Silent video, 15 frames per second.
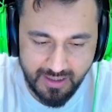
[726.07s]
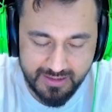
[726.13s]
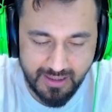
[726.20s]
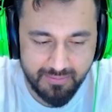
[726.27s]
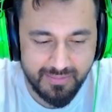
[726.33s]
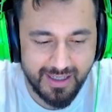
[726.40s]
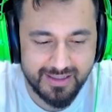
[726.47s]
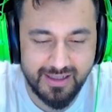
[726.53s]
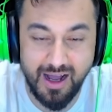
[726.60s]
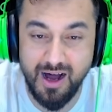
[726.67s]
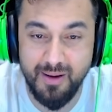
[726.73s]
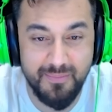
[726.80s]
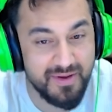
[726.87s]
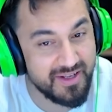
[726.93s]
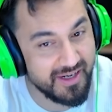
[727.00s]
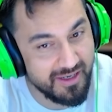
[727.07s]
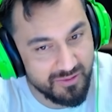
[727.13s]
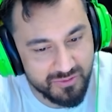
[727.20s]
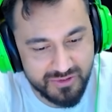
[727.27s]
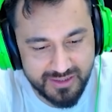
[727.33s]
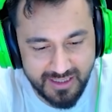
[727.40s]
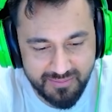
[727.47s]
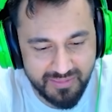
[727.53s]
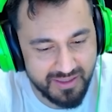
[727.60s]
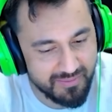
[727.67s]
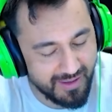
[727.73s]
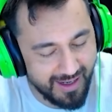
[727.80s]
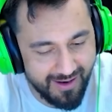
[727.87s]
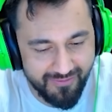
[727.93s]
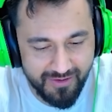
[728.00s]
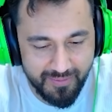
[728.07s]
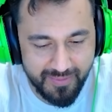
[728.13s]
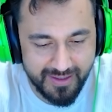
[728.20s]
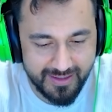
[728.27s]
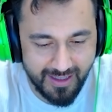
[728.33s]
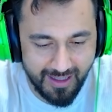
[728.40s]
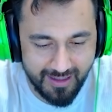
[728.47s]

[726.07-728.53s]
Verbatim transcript: Adamlar da AMR 3 set benim AVM'yi de